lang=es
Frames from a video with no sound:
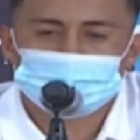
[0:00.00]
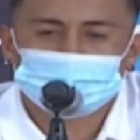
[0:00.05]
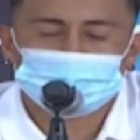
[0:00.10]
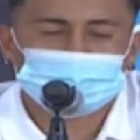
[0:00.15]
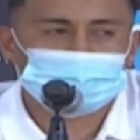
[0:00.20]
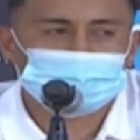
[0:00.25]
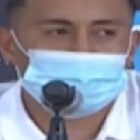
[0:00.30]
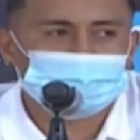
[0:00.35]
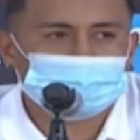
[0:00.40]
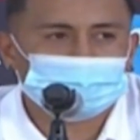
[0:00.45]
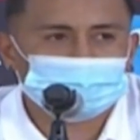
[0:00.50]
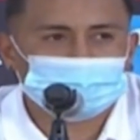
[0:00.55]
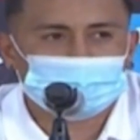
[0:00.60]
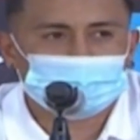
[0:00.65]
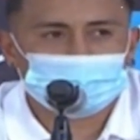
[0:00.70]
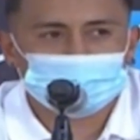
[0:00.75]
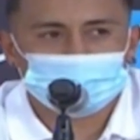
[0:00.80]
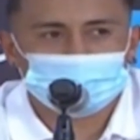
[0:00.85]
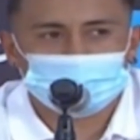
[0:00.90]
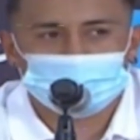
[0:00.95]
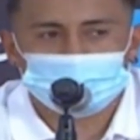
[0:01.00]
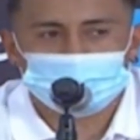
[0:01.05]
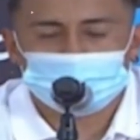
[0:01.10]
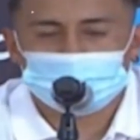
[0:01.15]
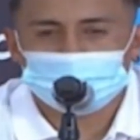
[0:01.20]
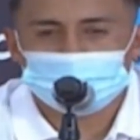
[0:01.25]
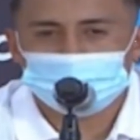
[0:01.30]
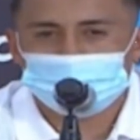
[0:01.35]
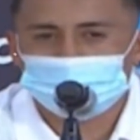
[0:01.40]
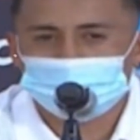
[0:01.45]
eso es un pasado,
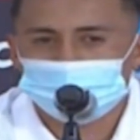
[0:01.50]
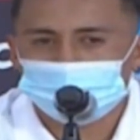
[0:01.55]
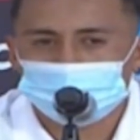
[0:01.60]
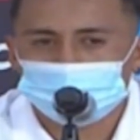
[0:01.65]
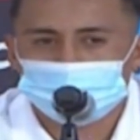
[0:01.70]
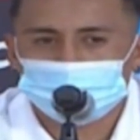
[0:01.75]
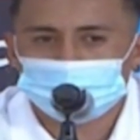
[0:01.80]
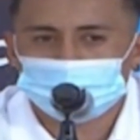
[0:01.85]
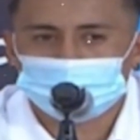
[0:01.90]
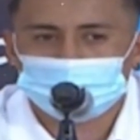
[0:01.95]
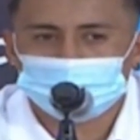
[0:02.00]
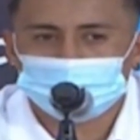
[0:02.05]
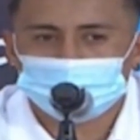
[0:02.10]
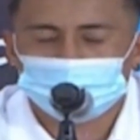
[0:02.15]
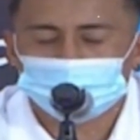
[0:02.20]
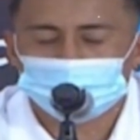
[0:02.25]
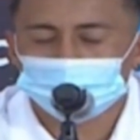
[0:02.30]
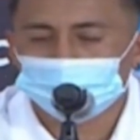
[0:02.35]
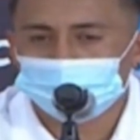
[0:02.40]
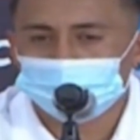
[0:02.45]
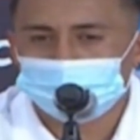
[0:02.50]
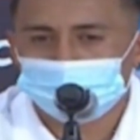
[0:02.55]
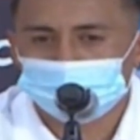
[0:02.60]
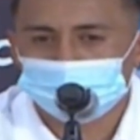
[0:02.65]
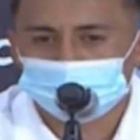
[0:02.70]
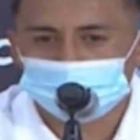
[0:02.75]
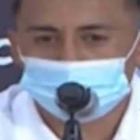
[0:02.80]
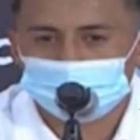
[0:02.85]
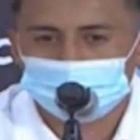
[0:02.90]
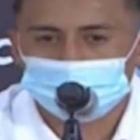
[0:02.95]
para mí no, no, no, no
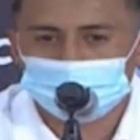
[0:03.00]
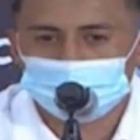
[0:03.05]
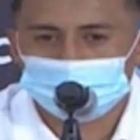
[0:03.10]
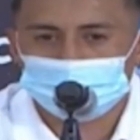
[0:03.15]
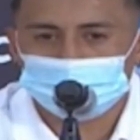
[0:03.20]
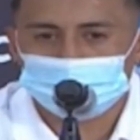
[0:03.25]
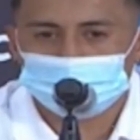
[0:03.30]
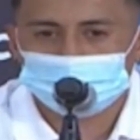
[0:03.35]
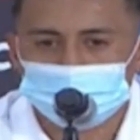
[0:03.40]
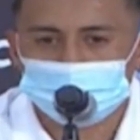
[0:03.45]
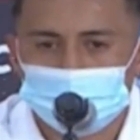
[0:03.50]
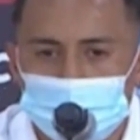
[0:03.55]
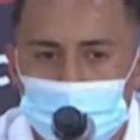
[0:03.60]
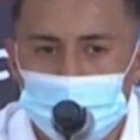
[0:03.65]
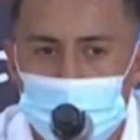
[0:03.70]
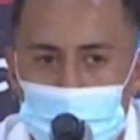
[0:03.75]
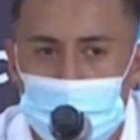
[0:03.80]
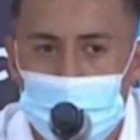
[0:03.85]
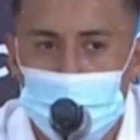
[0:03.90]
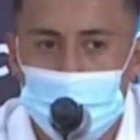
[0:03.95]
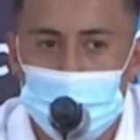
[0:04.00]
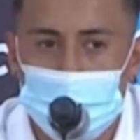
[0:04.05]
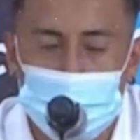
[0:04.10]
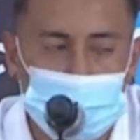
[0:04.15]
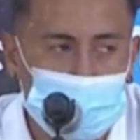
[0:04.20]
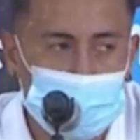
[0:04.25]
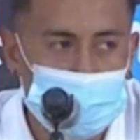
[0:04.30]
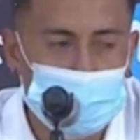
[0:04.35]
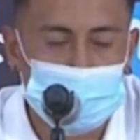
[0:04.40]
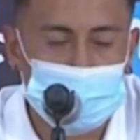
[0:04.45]
suma. Eh, yo
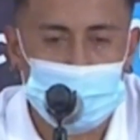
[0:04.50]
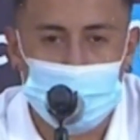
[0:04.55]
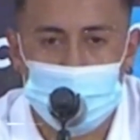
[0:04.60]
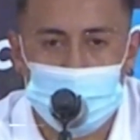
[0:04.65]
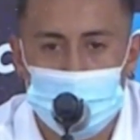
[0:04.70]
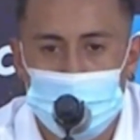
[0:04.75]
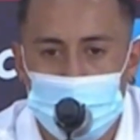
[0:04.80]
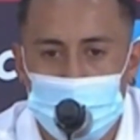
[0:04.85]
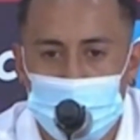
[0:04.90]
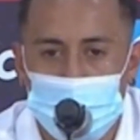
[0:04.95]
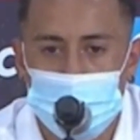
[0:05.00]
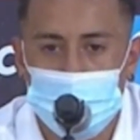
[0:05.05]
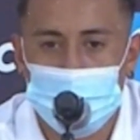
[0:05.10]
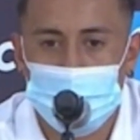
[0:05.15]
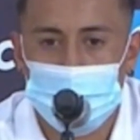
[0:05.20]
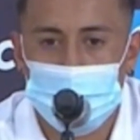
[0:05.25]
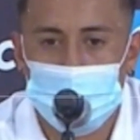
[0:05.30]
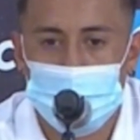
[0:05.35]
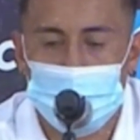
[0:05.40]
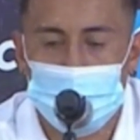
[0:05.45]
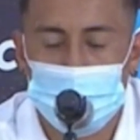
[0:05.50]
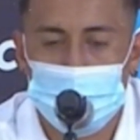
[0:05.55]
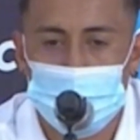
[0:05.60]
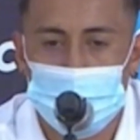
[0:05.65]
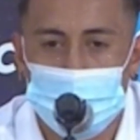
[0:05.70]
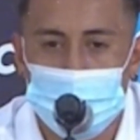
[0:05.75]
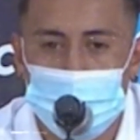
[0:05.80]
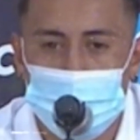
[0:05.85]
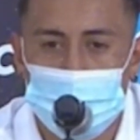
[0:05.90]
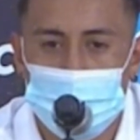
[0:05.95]
veo el presente
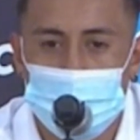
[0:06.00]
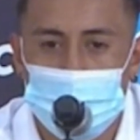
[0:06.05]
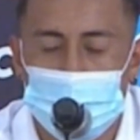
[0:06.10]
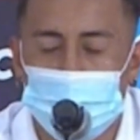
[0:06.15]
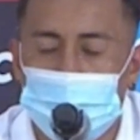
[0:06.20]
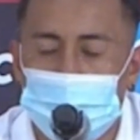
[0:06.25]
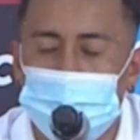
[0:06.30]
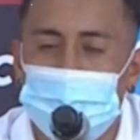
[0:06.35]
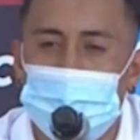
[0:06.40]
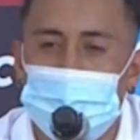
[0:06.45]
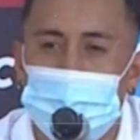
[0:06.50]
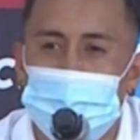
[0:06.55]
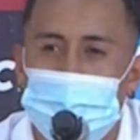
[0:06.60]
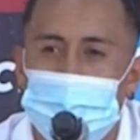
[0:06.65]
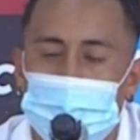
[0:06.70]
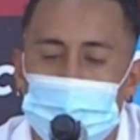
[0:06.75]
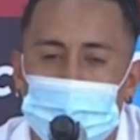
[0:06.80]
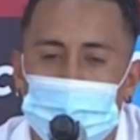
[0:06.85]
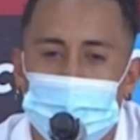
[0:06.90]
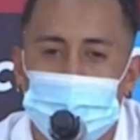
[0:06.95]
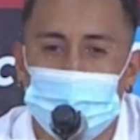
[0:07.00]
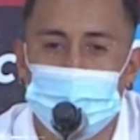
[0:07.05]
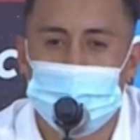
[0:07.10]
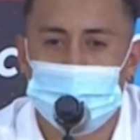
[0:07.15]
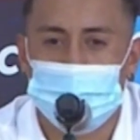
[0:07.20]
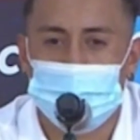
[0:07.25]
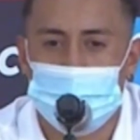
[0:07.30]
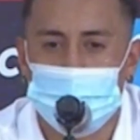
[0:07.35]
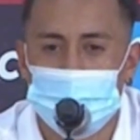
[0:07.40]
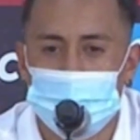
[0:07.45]
eh, y estoy feliz por lo que estoy
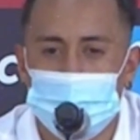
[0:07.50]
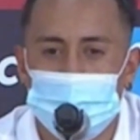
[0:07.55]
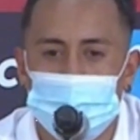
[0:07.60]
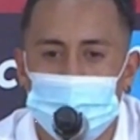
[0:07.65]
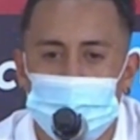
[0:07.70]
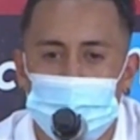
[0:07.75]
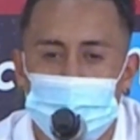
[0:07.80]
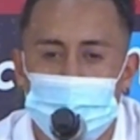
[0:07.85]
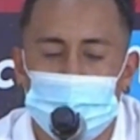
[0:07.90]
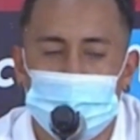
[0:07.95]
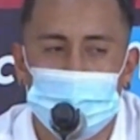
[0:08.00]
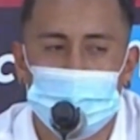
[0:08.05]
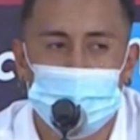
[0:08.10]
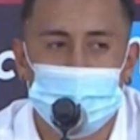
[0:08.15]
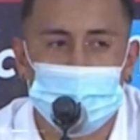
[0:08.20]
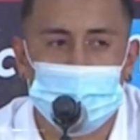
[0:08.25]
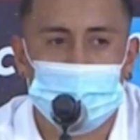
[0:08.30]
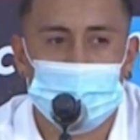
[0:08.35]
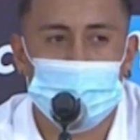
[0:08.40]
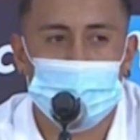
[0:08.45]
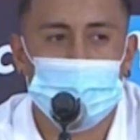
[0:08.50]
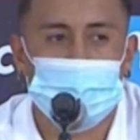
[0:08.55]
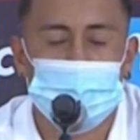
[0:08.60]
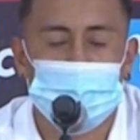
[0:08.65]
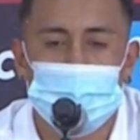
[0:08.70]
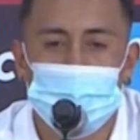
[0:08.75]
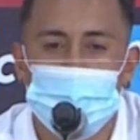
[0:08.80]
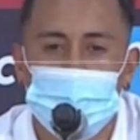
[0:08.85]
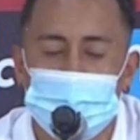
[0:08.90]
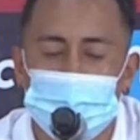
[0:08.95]
pasando, por lo que estoy pasando
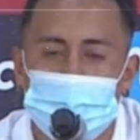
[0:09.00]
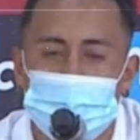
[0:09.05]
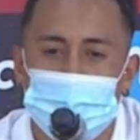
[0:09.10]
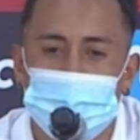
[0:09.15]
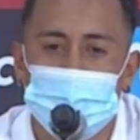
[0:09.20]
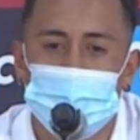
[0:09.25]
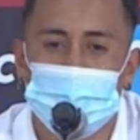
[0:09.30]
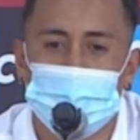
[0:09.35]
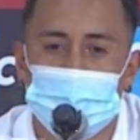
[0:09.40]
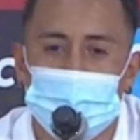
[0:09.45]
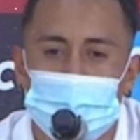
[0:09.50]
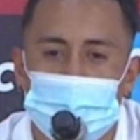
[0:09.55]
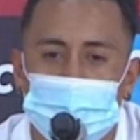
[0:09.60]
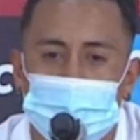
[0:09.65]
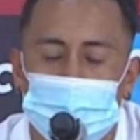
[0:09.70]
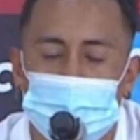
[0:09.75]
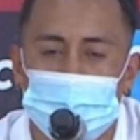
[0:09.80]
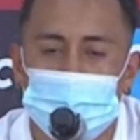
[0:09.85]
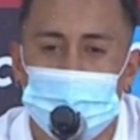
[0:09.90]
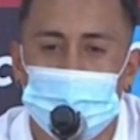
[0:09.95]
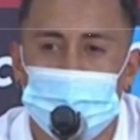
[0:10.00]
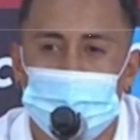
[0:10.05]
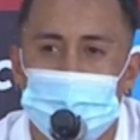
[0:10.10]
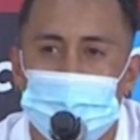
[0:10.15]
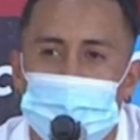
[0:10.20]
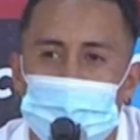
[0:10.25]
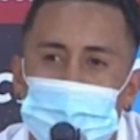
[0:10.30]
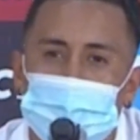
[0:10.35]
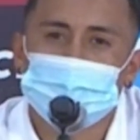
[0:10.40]
con mis compañeros, con la selección